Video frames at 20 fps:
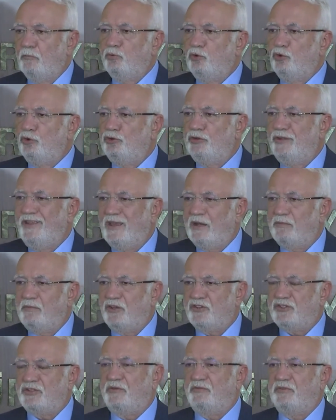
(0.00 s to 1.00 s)
Bunun diğer
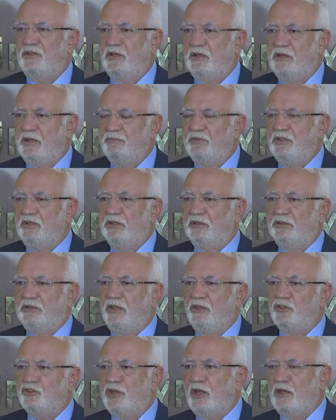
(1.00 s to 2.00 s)
masraflarıyla
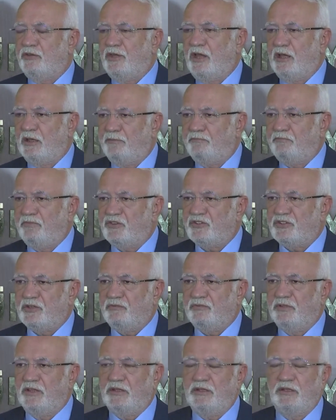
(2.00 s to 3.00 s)
birlikte icra takip
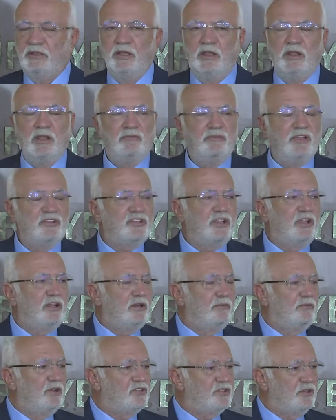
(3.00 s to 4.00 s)
masrafları
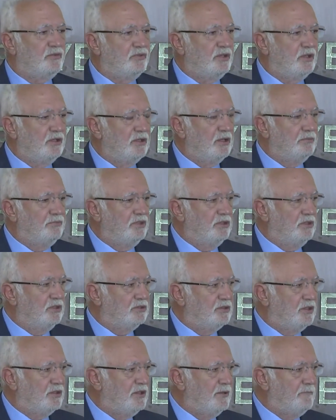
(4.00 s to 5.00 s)
vesaire masraflarıyla
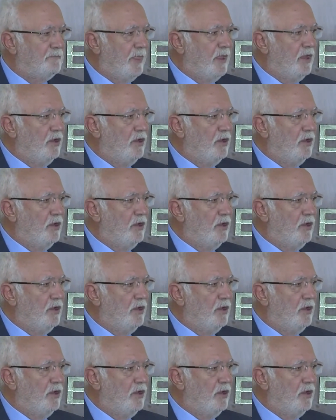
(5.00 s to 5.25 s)
birlikte de